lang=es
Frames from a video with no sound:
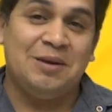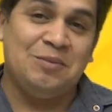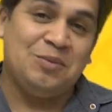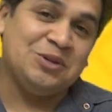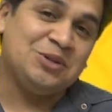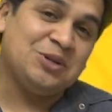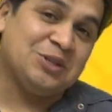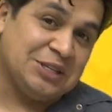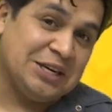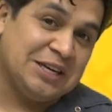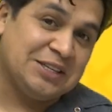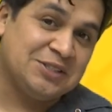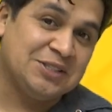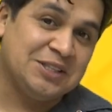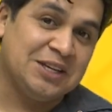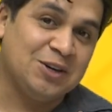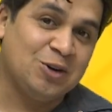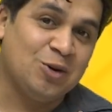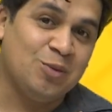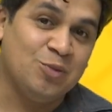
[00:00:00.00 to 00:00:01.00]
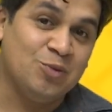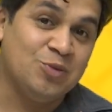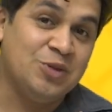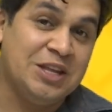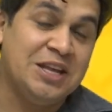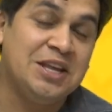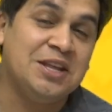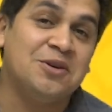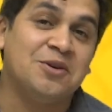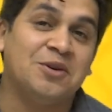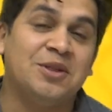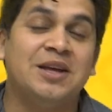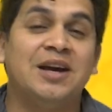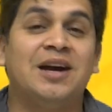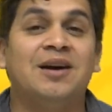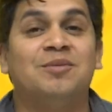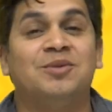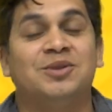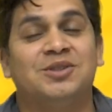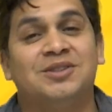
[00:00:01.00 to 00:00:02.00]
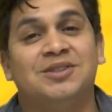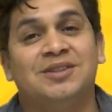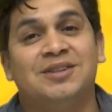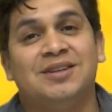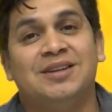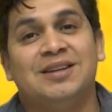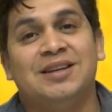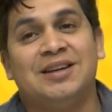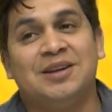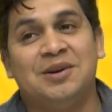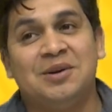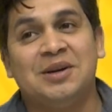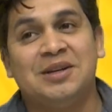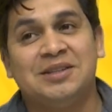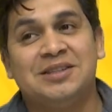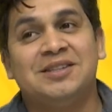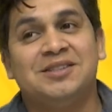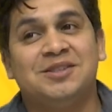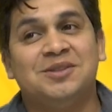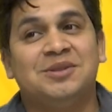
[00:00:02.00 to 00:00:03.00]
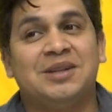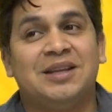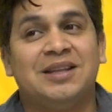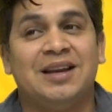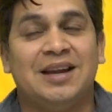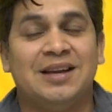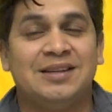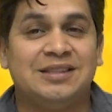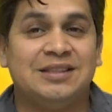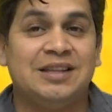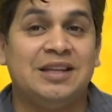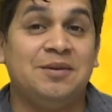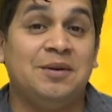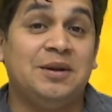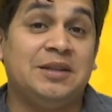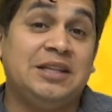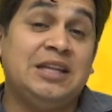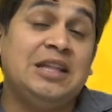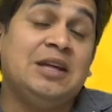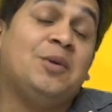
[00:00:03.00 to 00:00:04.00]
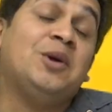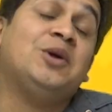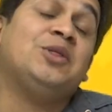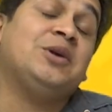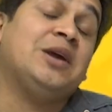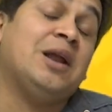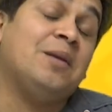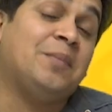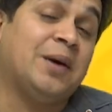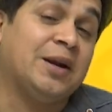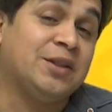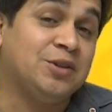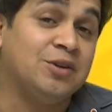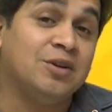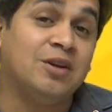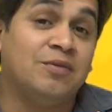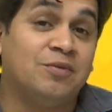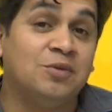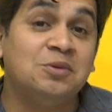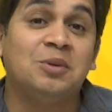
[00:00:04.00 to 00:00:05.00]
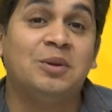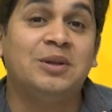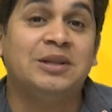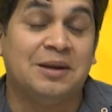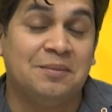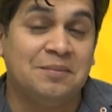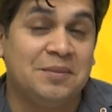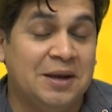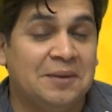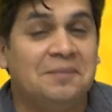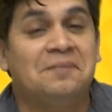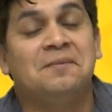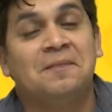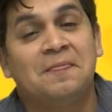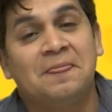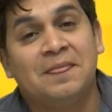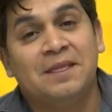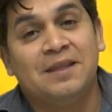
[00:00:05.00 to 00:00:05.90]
empiezo a reaccionar como un niño, digamos. Creo que esa ha sido una de las escenas divertidas y bueno, y el partido de fútbol también